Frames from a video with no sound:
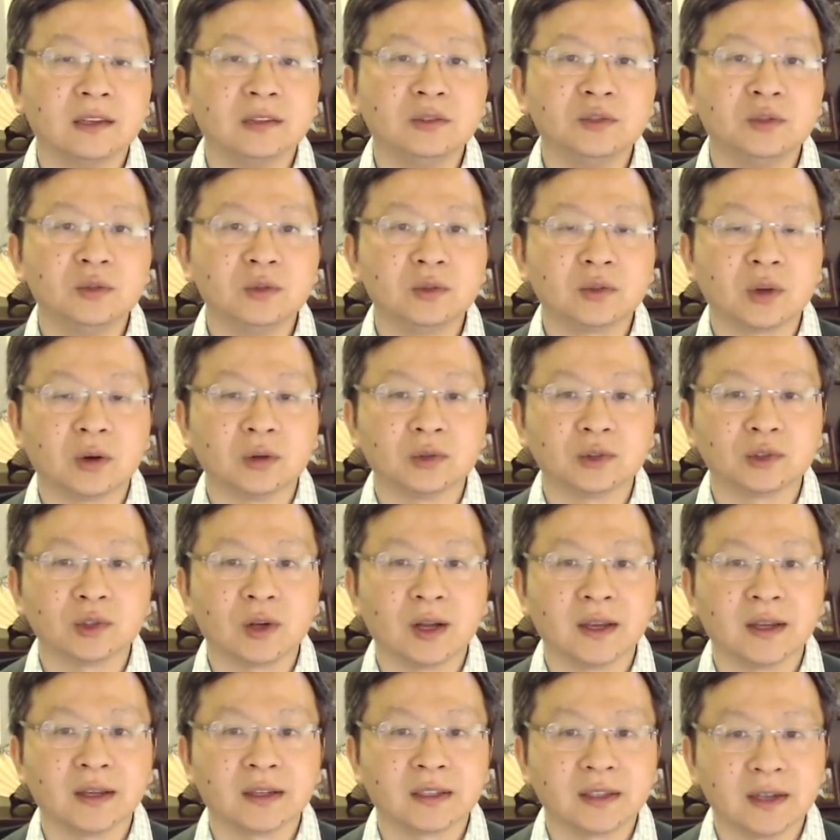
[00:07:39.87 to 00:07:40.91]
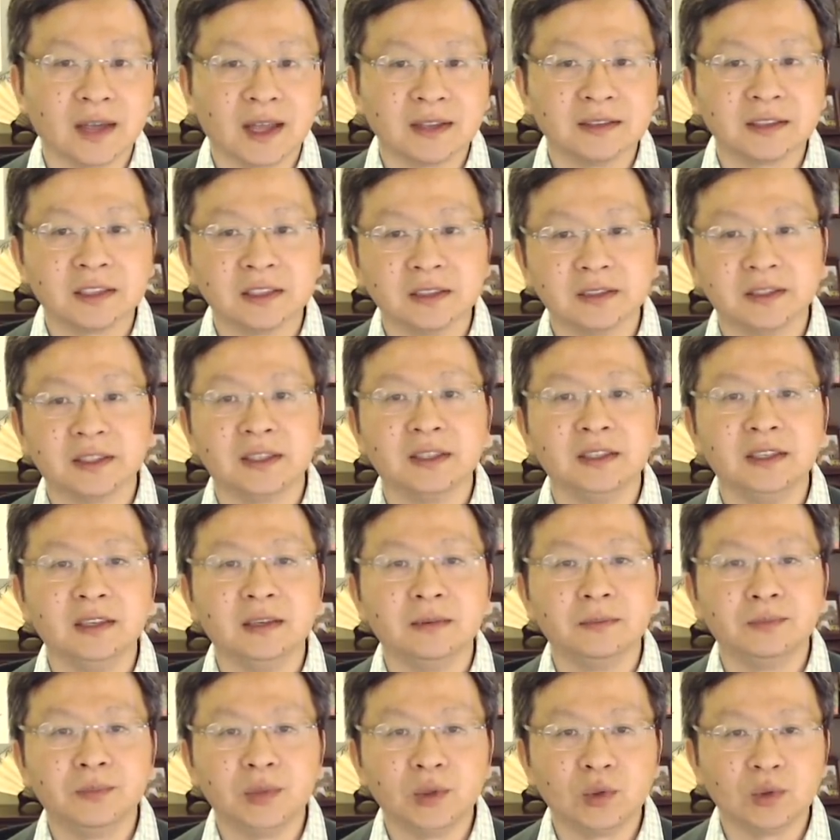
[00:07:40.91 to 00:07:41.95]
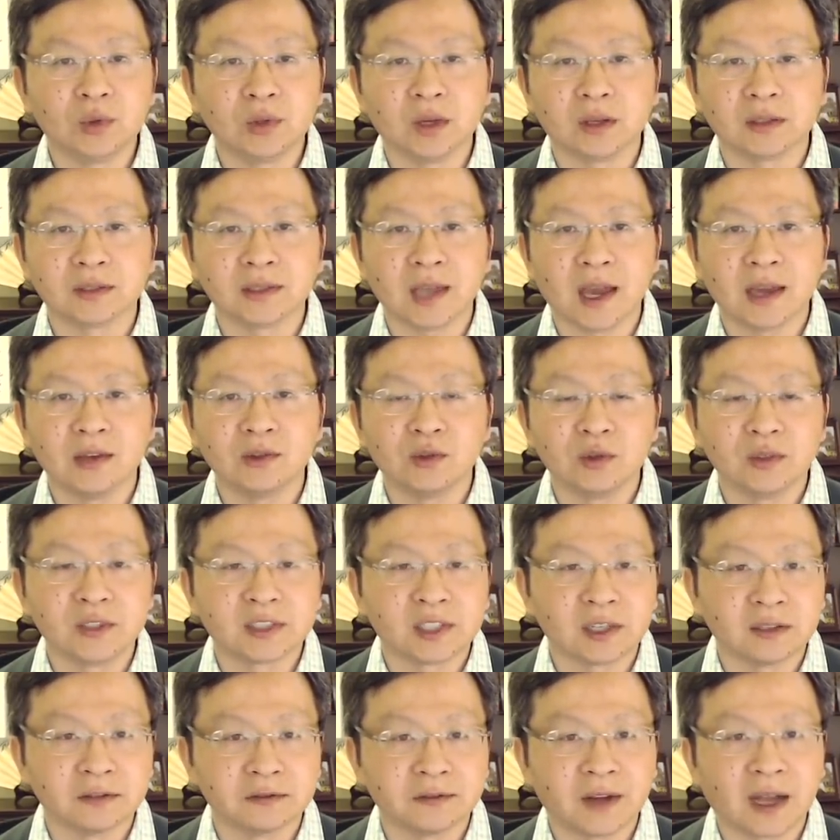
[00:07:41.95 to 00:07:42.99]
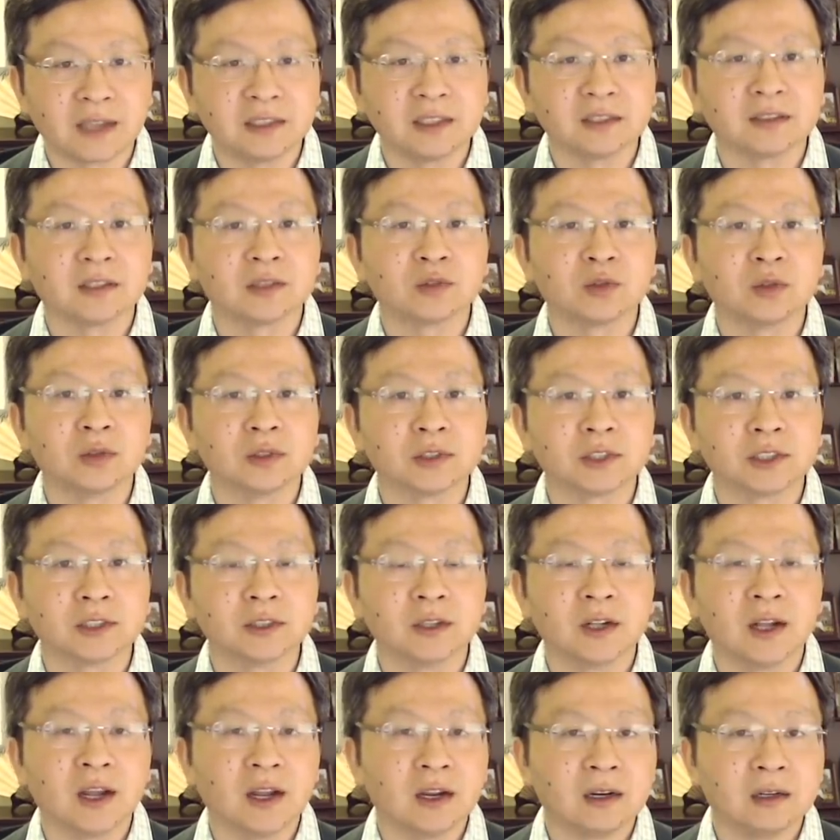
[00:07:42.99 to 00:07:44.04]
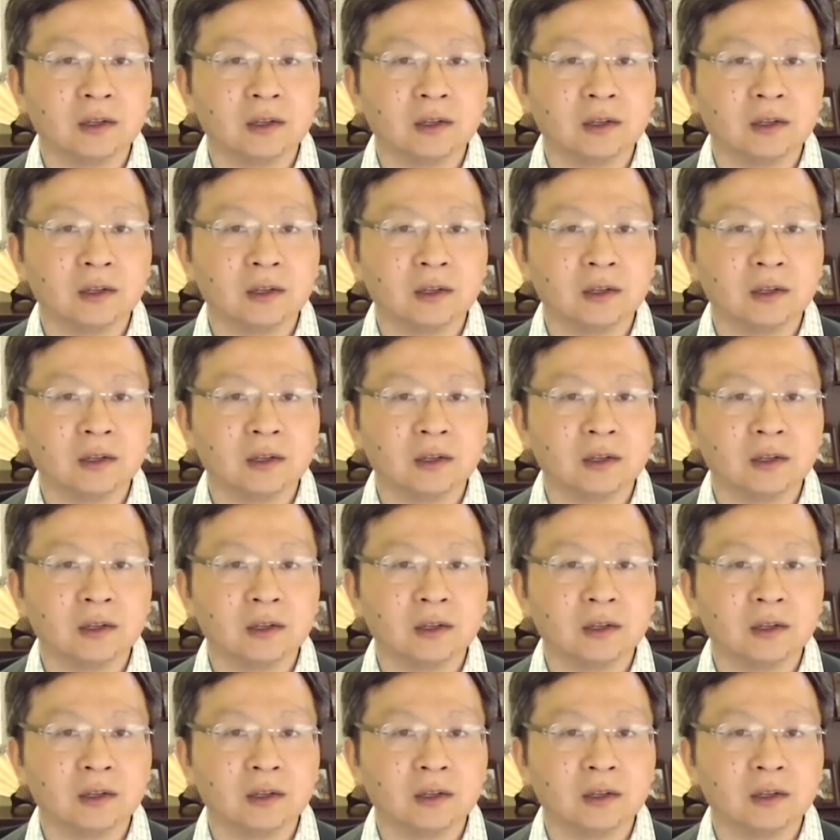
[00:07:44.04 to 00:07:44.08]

英军统帅格兰特提议，必须要采取惩罚性的措施，